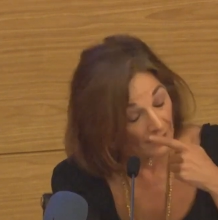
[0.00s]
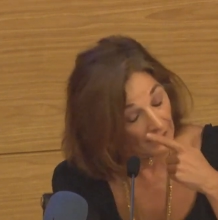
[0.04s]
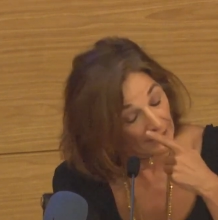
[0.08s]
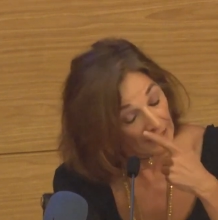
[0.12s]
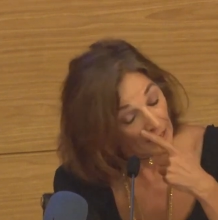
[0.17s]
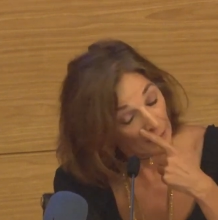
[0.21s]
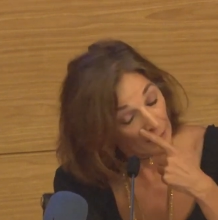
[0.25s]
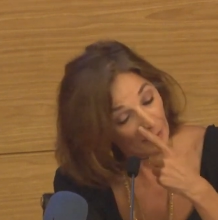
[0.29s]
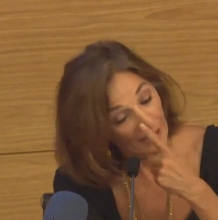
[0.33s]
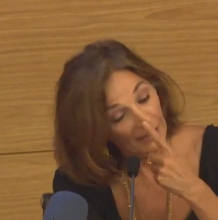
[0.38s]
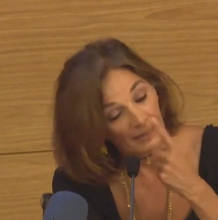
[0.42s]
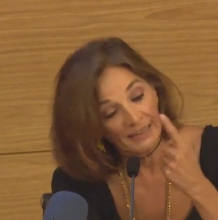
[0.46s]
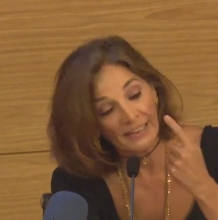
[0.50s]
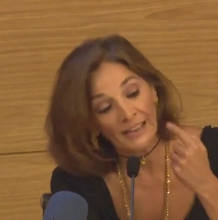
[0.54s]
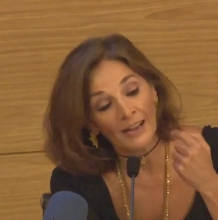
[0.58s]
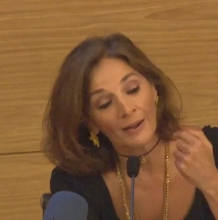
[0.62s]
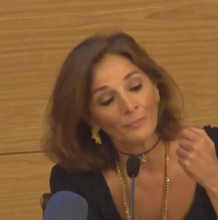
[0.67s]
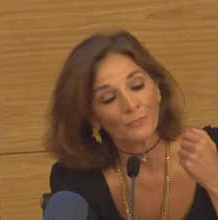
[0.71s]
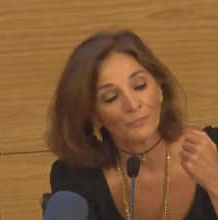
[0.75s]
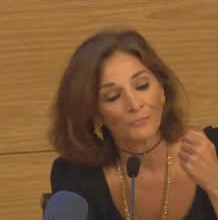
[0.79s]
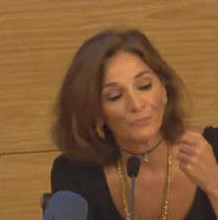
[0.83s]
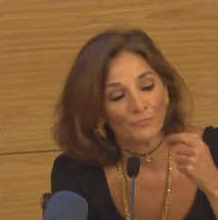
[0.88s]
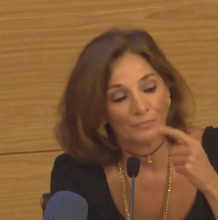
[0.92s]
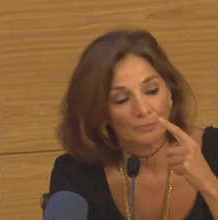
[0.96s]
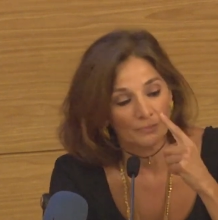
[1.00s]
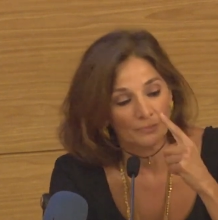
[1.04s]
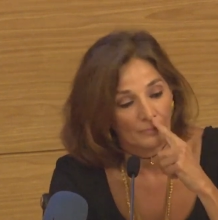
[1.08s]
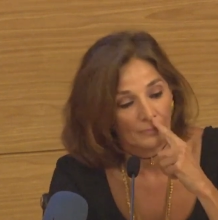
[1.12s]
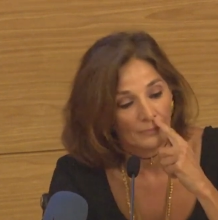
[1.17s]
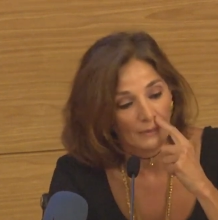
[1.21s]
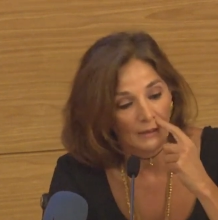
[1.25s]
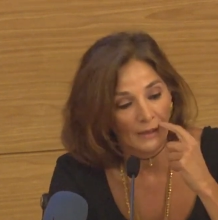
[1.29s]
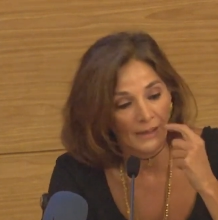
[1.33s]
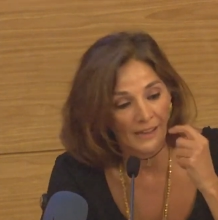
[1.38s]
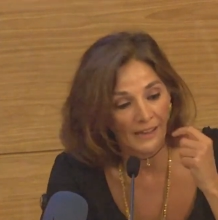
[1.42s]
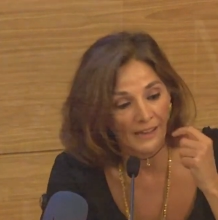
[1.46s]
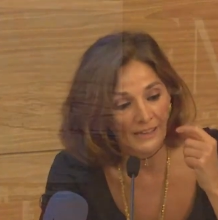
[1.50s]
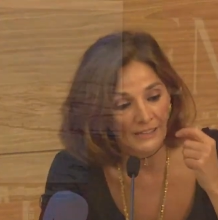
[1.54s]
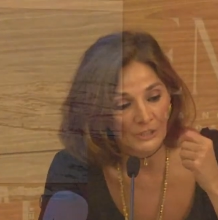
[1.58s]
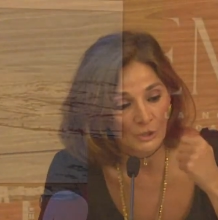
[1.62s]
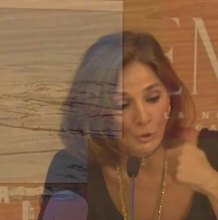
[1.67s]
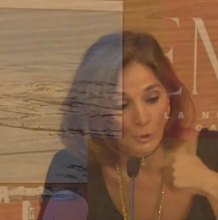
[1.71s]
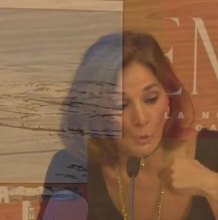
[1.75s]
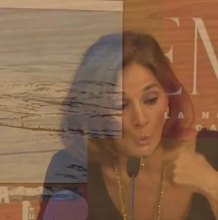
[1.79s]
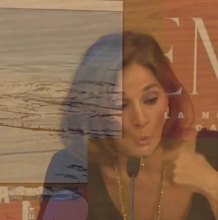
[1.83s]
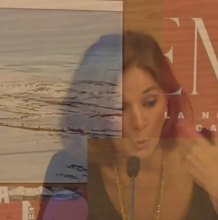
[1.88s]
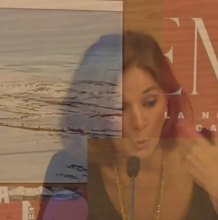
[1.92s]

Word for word: Yamalia es